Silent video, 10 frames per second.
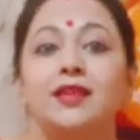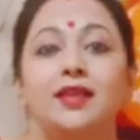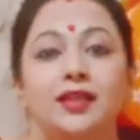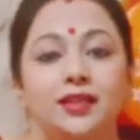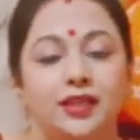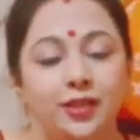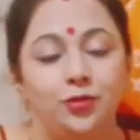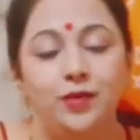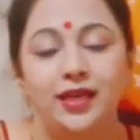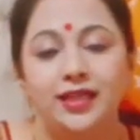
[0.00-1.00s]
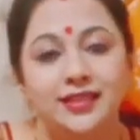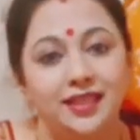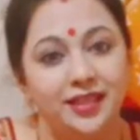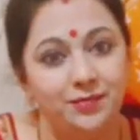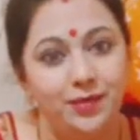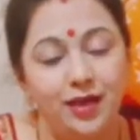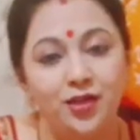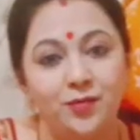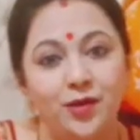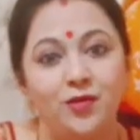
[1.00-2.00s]
केतु महाराज आ गए हैं
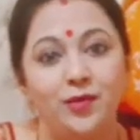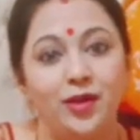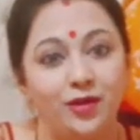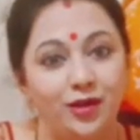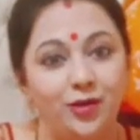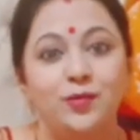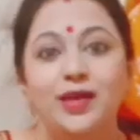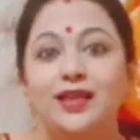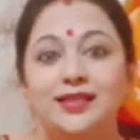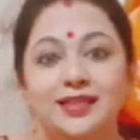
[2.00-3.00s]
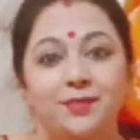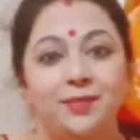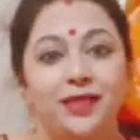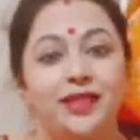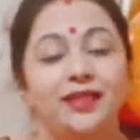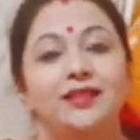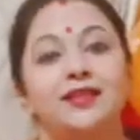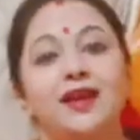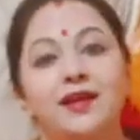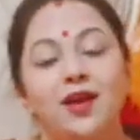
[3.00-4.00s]
भाग्य भाव में और राहु महाराज आपके
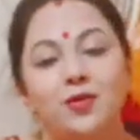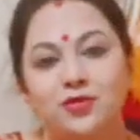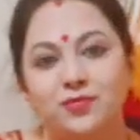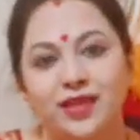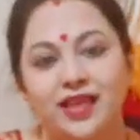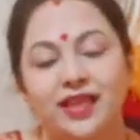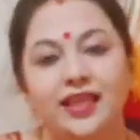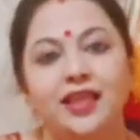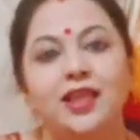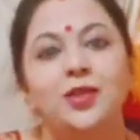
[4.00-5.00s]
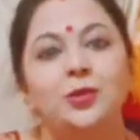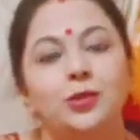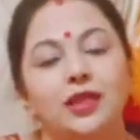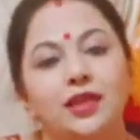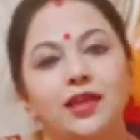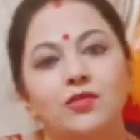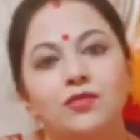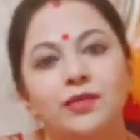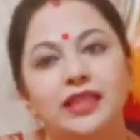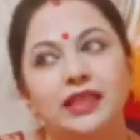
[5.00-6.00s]
थर्ड हाउस में आए हैं तो थर्ड हाउस
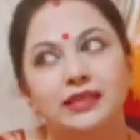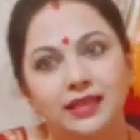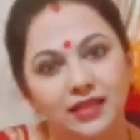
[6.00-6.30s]
में यात्रा